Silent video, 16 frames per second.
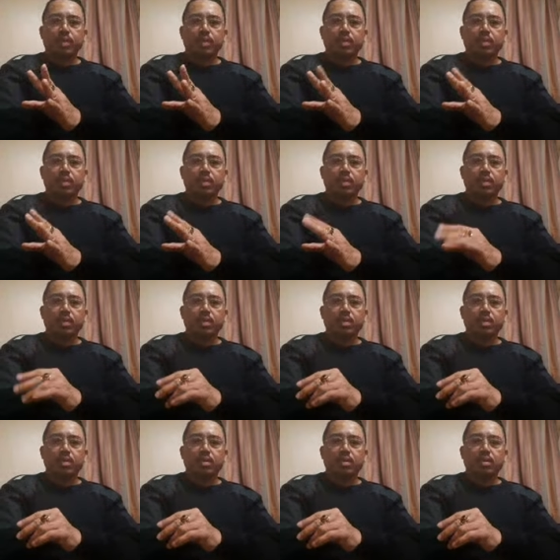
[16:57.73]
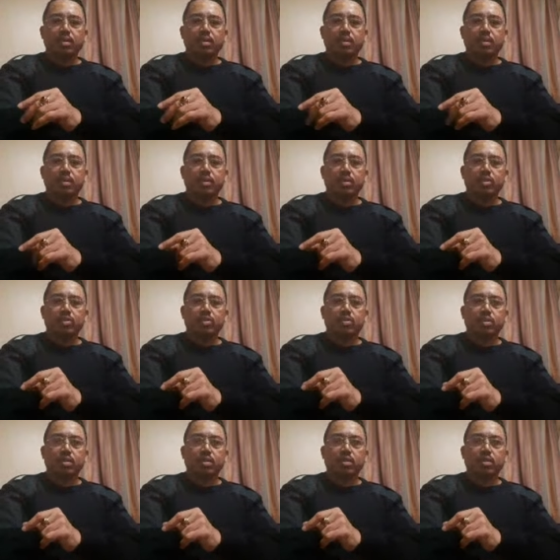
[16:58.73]
cause ng copyright
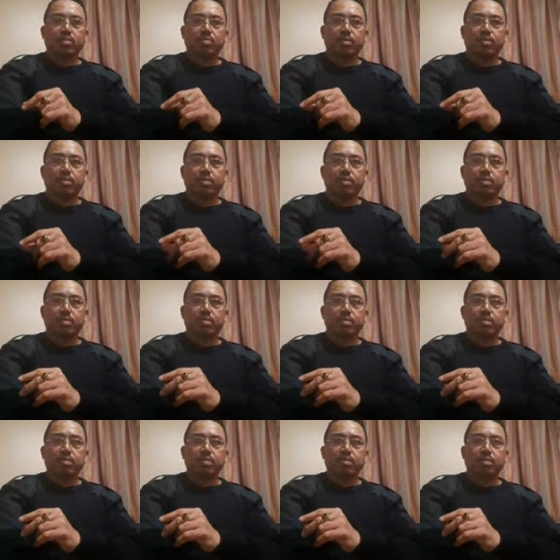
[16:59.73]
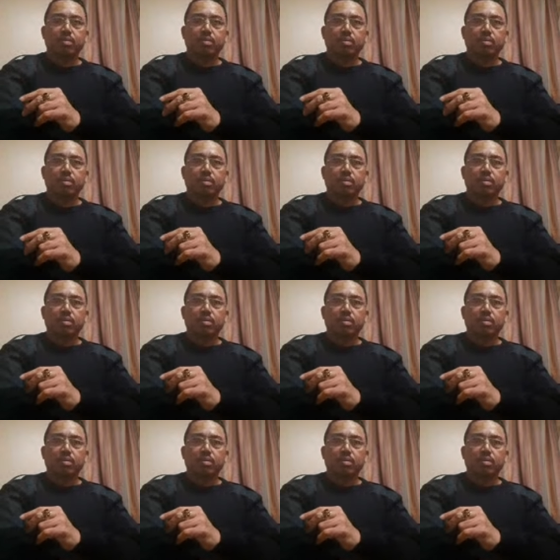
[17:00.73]
uh, strike mo no.